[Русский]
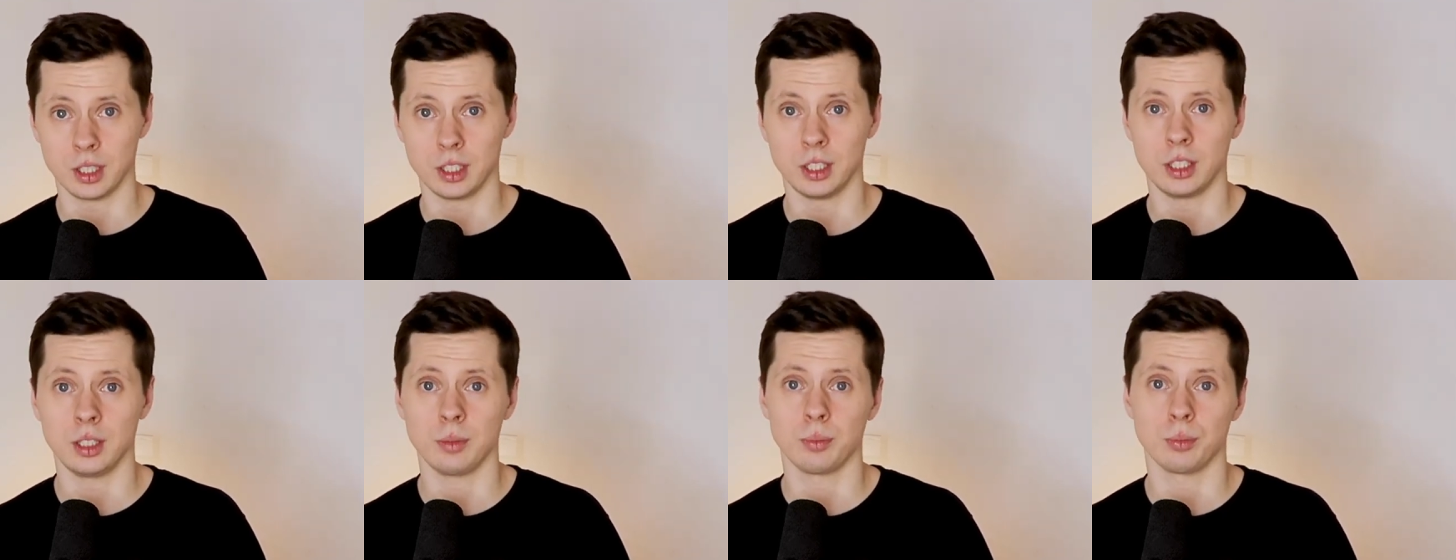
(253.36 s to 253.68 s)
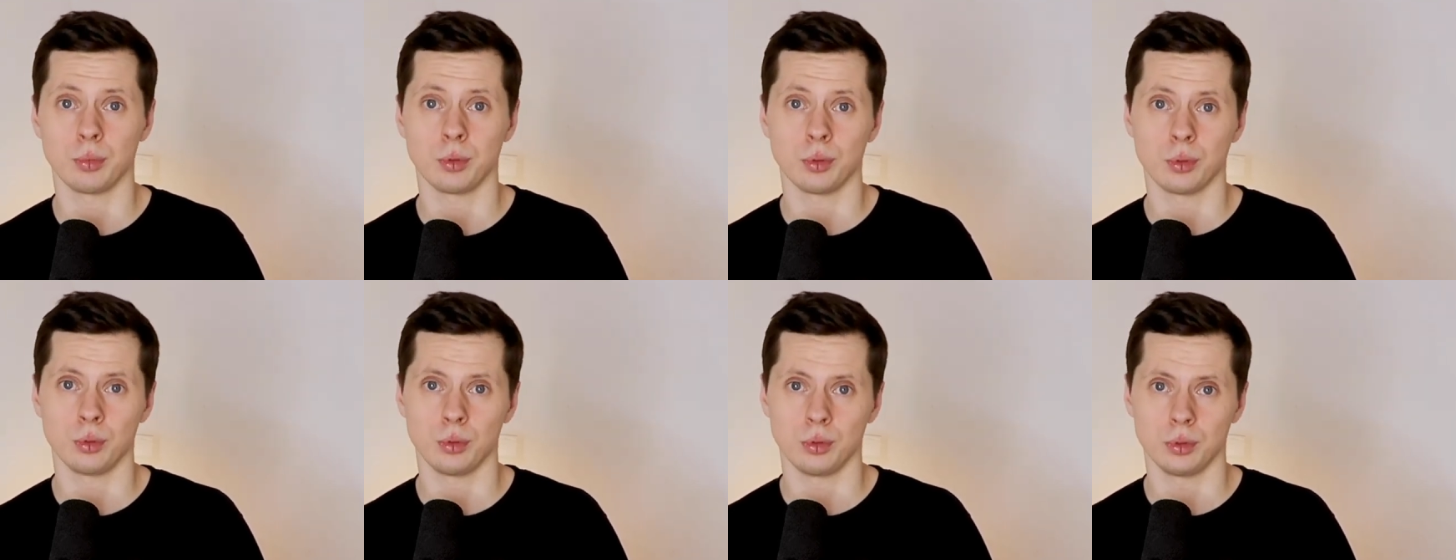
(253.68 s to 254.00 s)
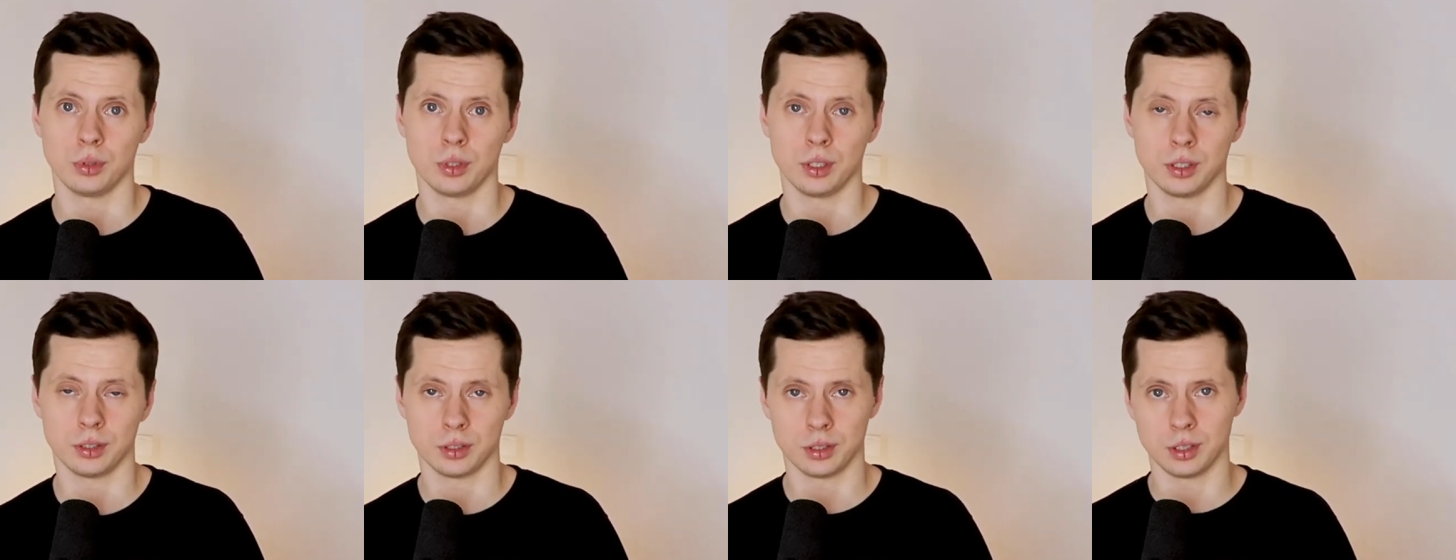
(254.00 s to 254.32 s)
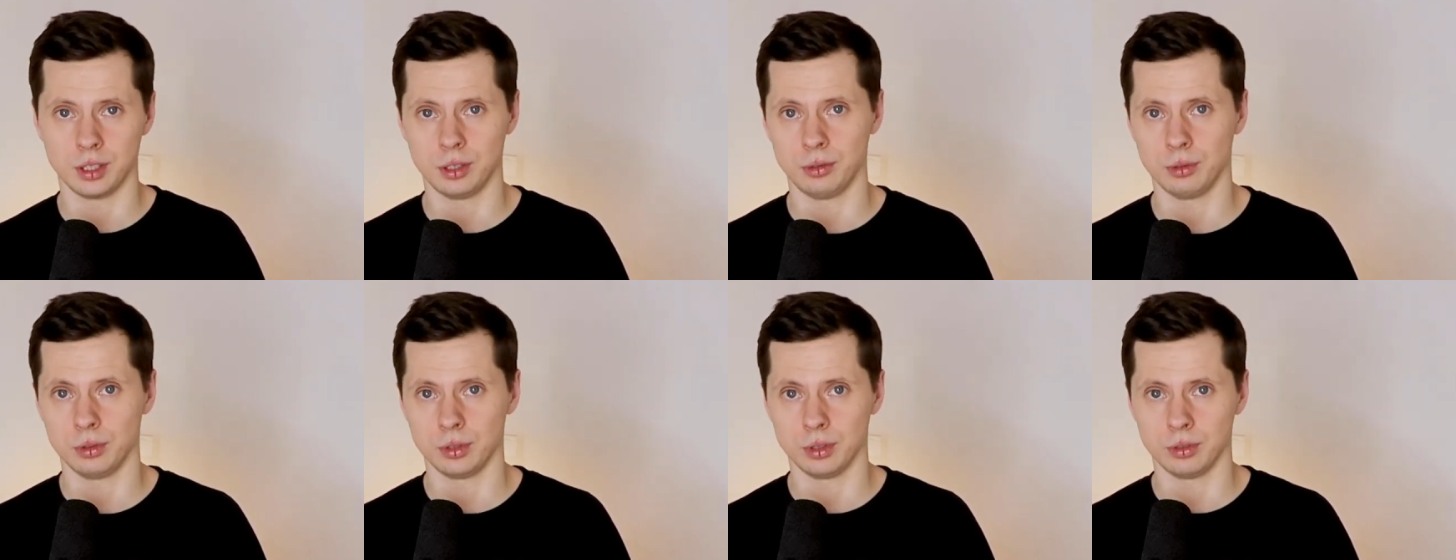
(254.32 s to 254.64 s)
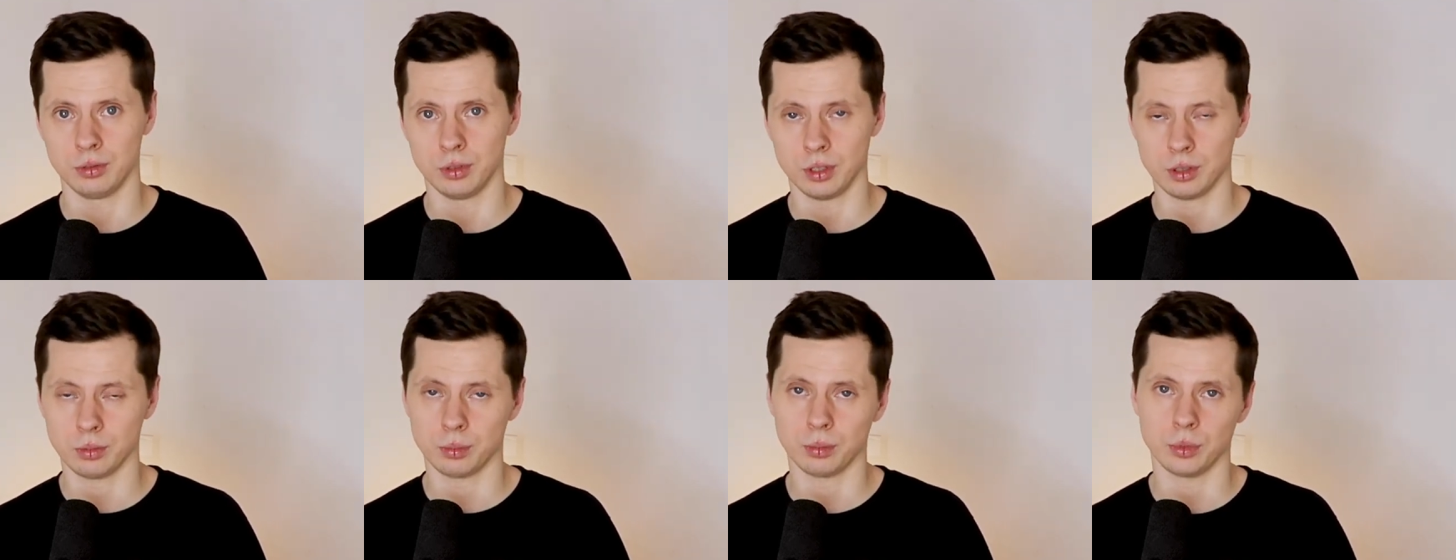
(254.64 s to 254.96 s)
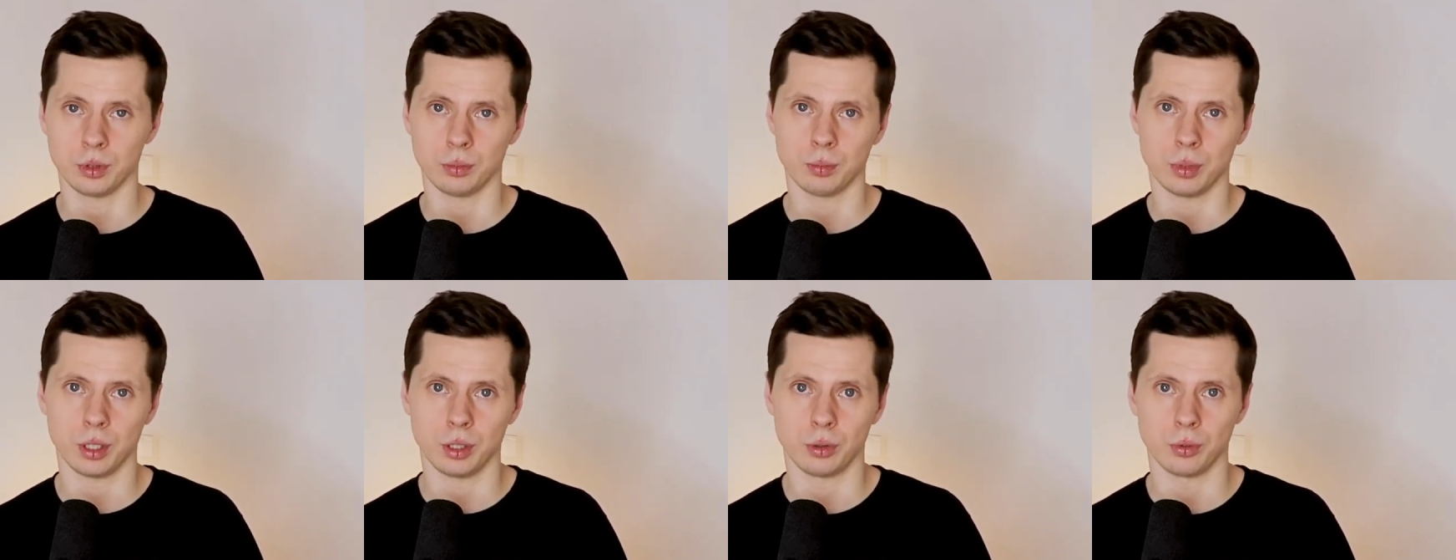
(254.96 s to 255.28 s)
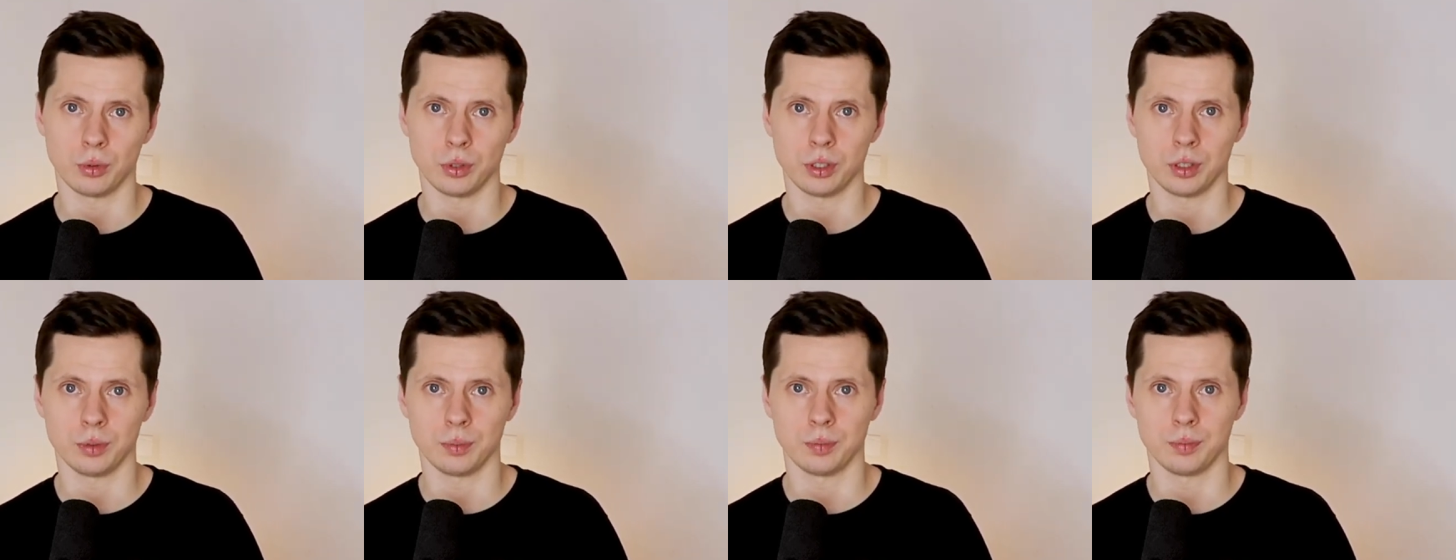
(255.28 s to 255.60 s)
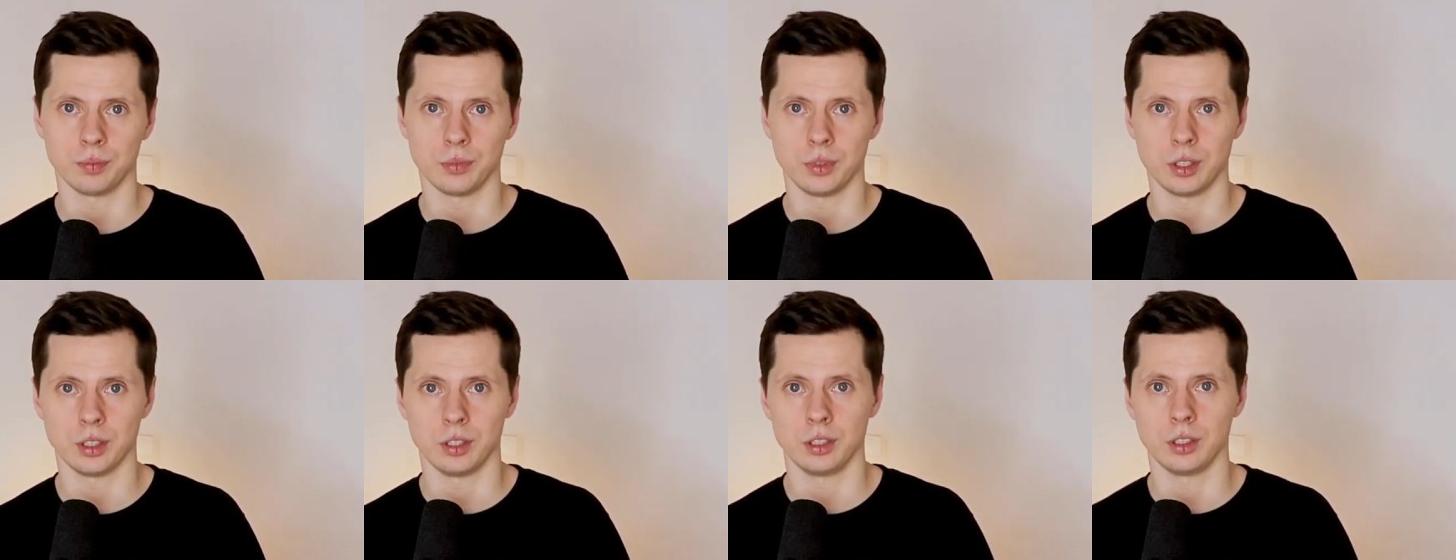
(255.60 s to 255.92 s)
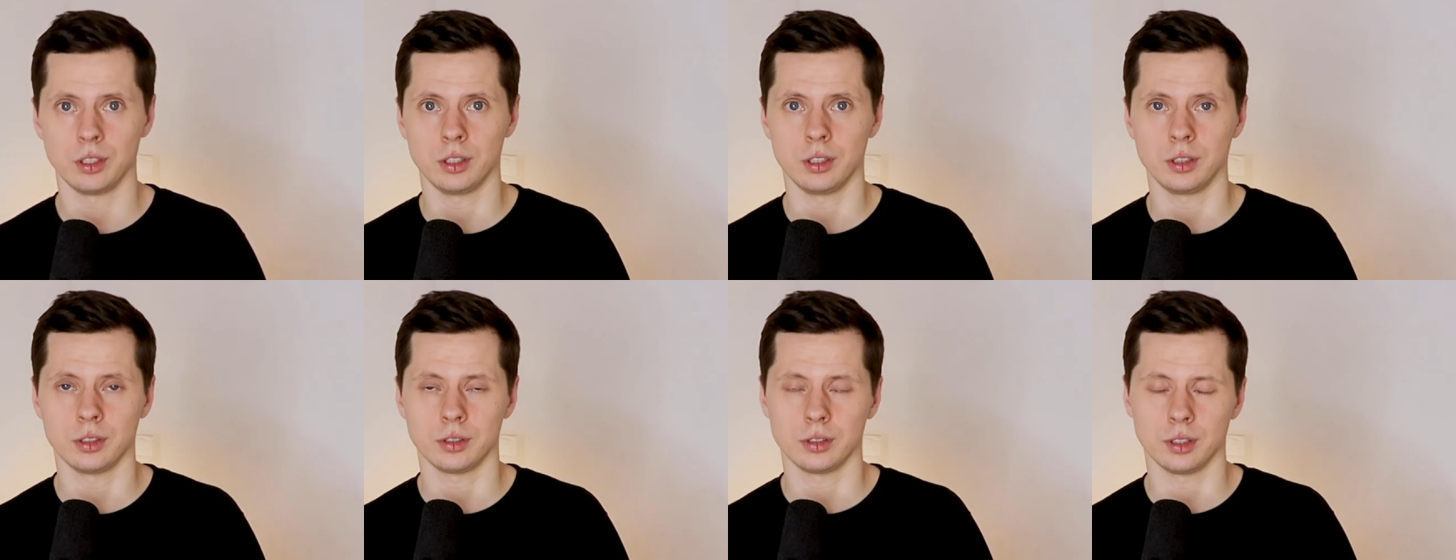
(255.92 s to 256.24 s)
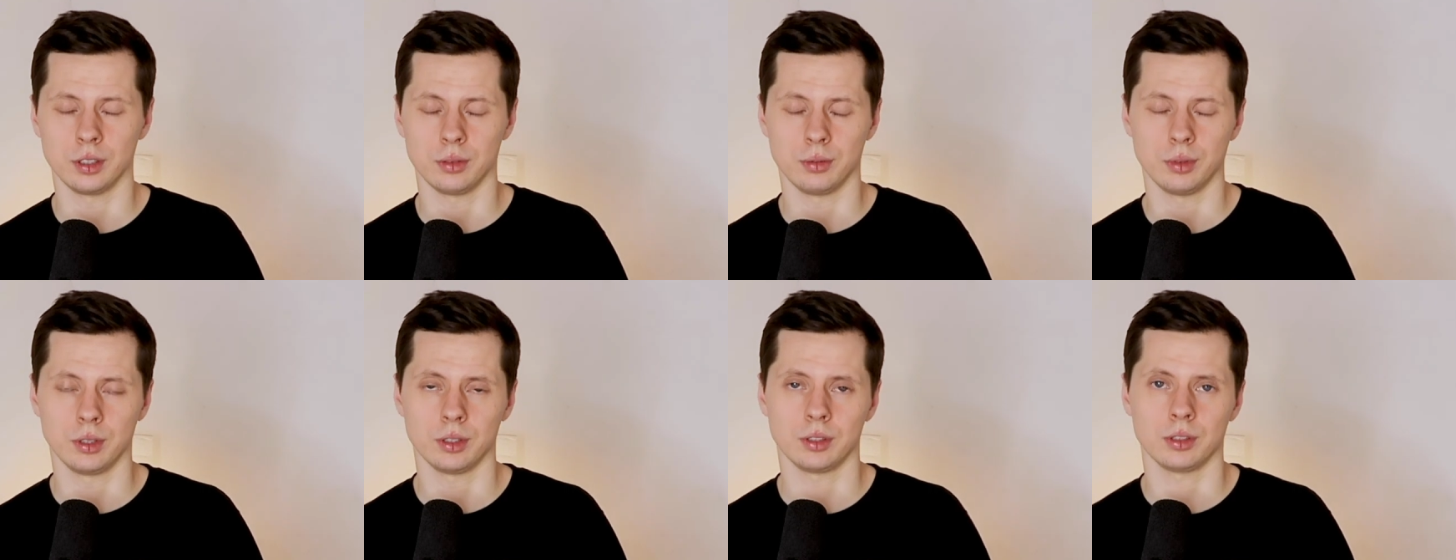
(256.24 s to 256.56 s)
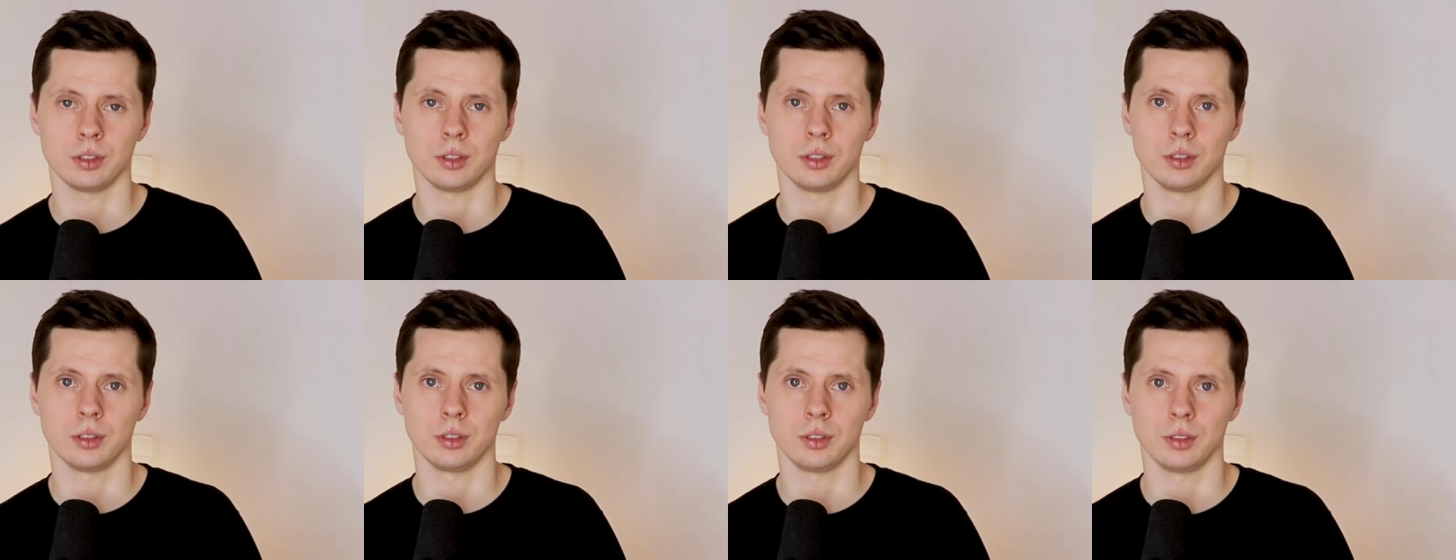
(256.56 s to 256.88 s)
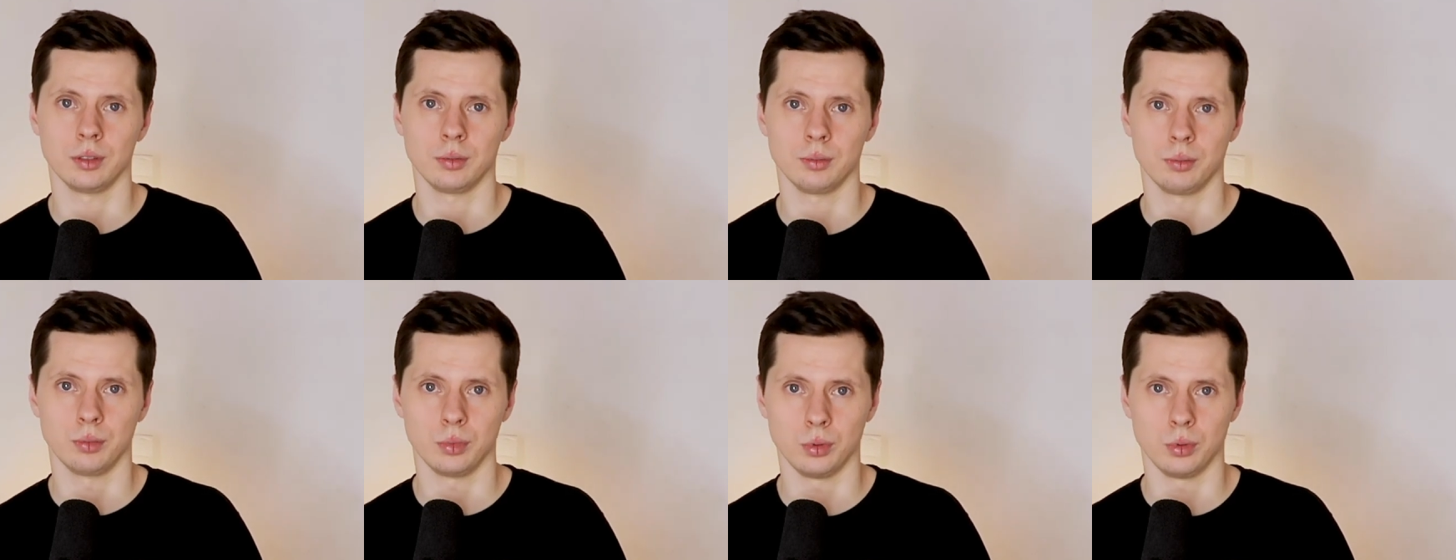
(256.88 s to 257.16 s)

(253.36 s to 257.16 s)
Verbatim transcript: и по Test Driven Development прогоним, и, соответственно,